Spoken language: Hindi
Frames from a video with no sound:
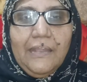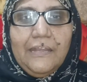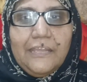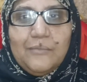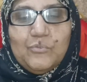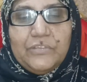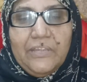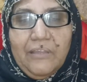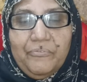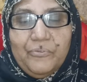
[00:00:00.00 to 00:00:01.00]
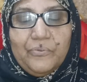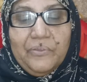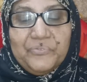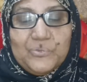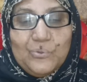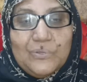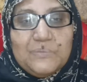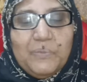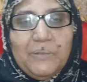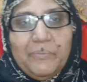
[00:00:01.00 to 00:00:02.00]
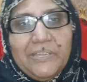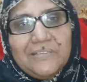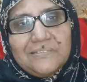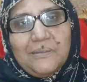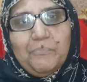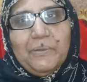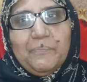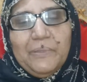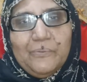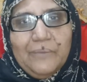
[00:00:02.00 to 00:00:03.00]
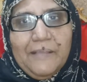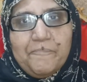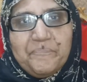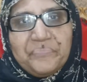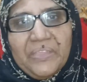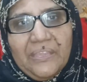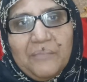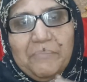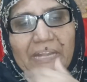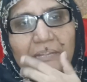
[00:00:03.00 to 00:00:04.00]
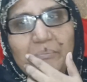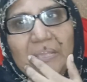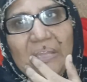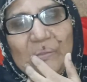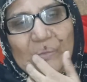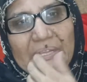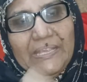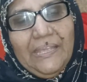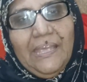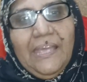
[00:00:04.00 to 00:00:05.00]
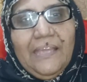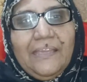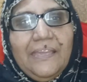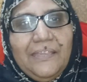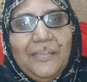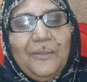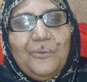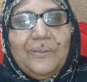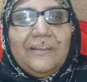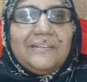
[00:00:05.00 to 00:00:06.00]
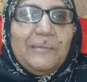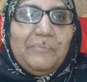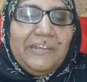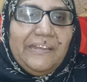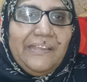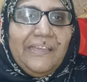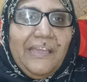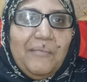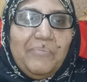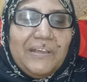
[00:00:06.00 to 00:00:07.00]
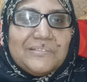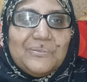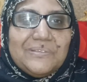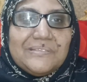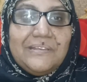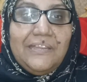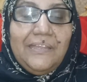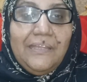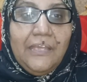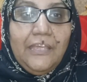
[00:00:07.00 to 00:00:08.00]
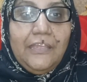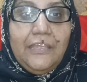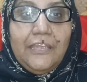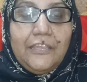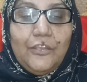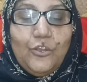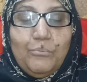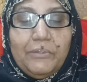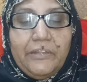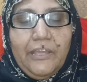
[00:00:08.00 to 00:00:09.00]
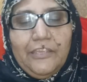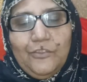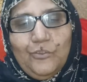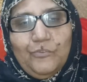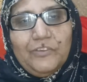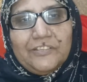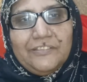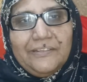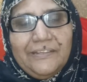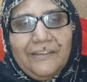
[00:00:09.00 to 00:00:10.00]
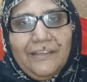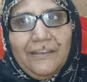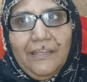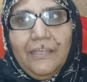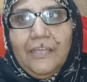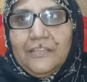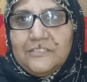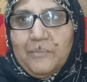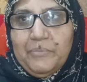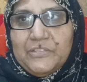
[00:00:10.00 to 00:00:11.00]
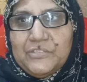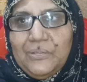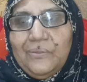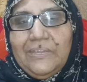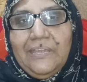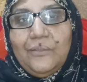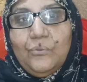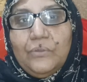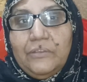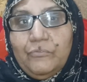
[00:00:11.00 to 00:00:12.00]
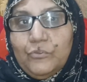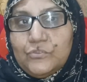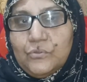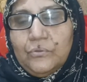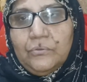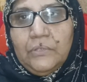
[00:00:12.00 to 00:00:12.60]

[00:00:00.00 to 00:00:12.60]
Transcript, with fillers: लेकिन मुझे अफ, अफसोस फिर भी इस टब्बर पे हुआ कमेंट भी आए हुए थे कि ये लोग जब लेने गया अब्बास तो इसने एक किलो मिठाई को वक्त नहीं डाला जब बच्ची हुई है इन्होंने वो जो